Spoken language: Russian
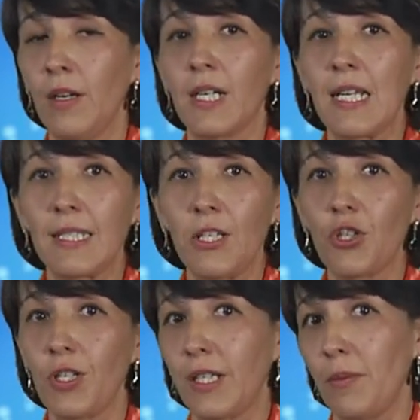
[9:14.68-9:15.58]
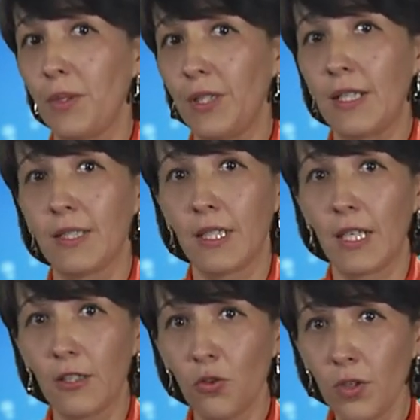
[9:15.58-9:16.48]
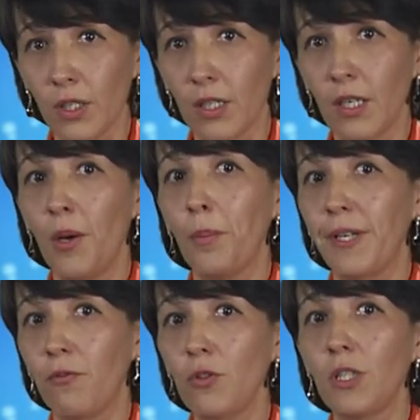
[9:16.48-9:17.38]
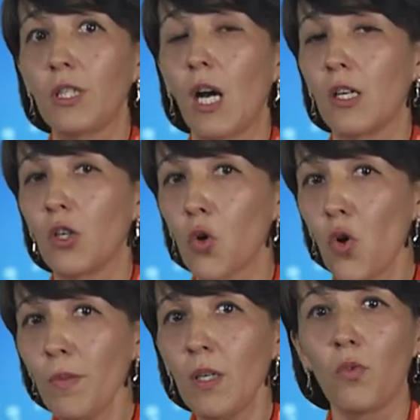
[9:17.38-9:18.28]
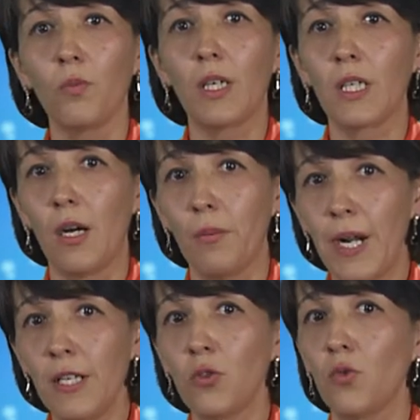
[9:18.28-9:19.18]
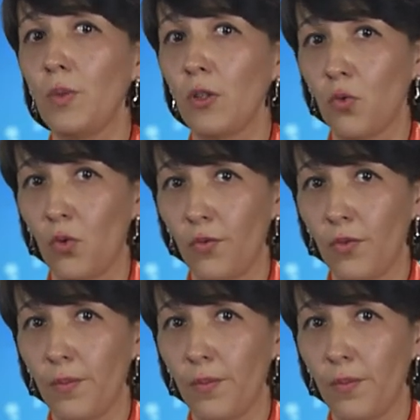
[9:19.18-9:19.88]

различные комбинации которых приводит к огромному многообразию белков.